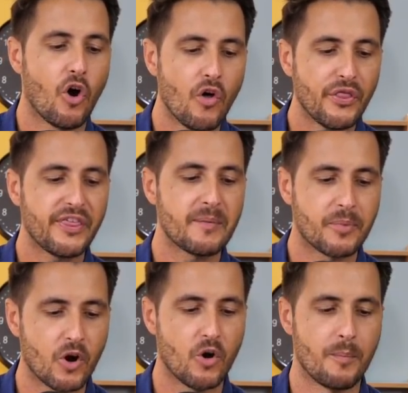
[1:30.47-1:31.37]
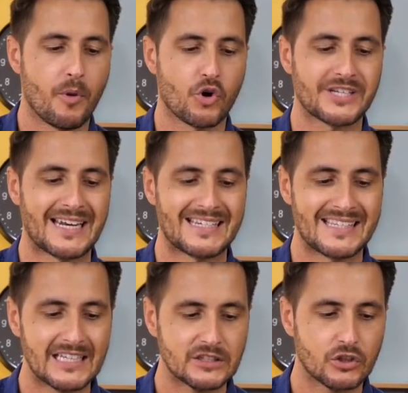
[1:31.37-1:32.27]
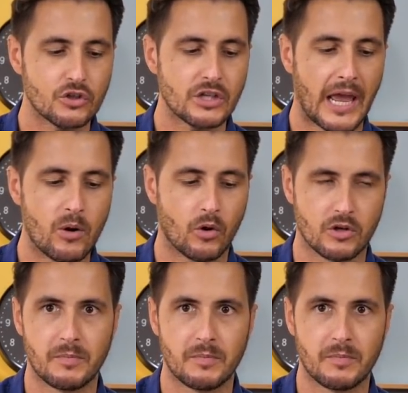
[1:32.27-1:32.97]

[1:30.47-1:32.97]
11 Pro por 600 euros.